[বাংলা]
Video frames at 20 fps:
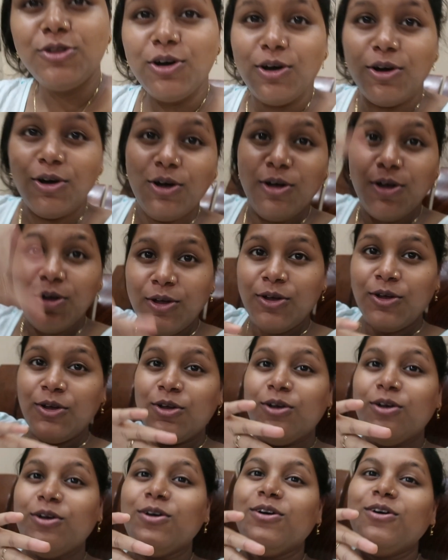তো
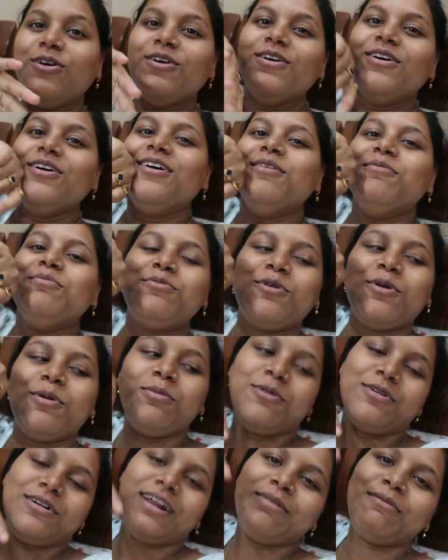
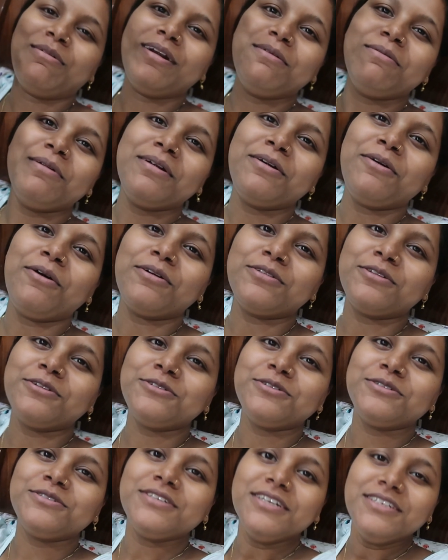প্রমোট আমার আবার
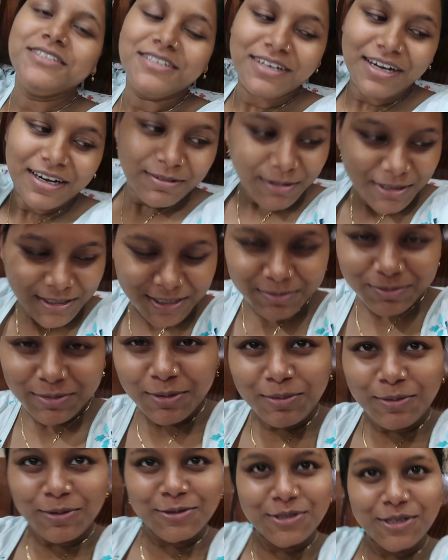কতজন সাবস্ক্রাইব আছে
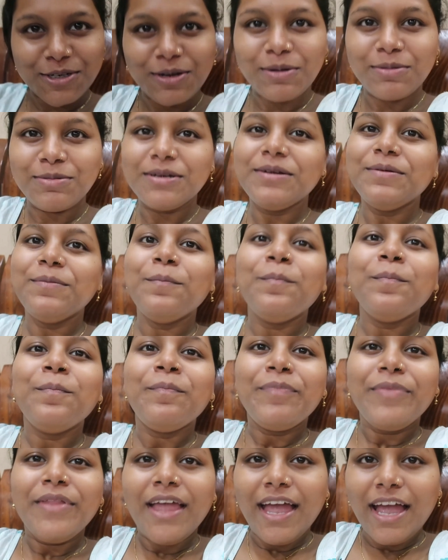প্রমোশন হবে
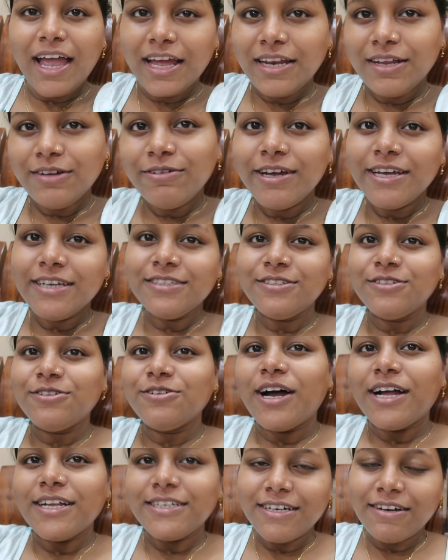এনিওয়েজ তো
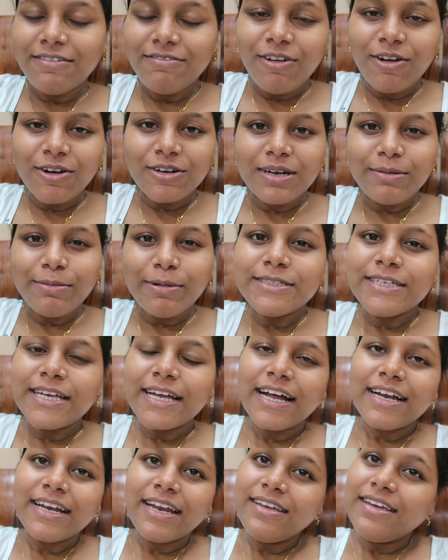আজকের ব্লগটা বাস
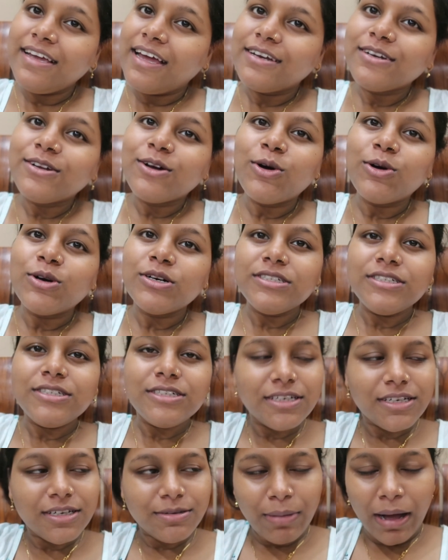এখানেই এন্ড
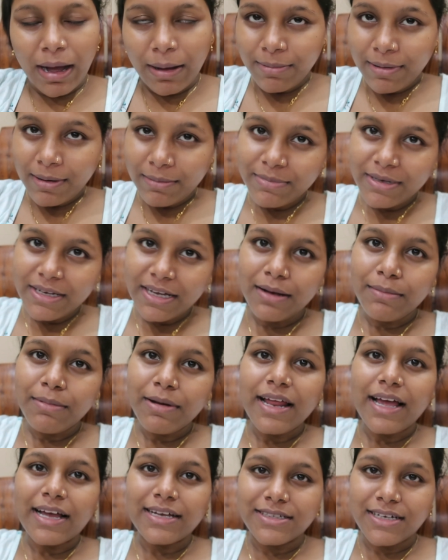করছি ভাবলাম
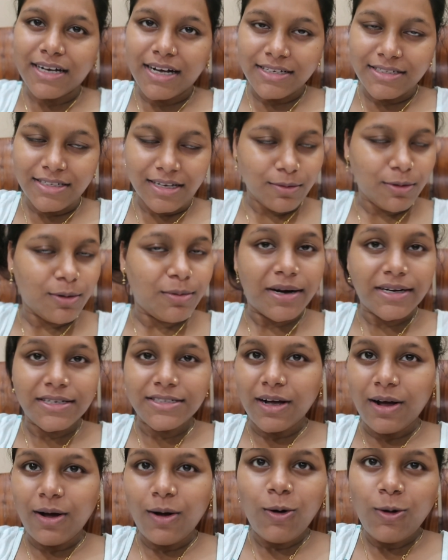বিকালবেলা এক জায়গায় যাবো বাট
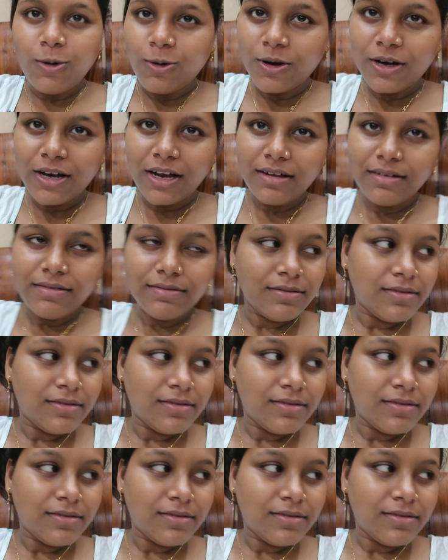যাওয়া হলো না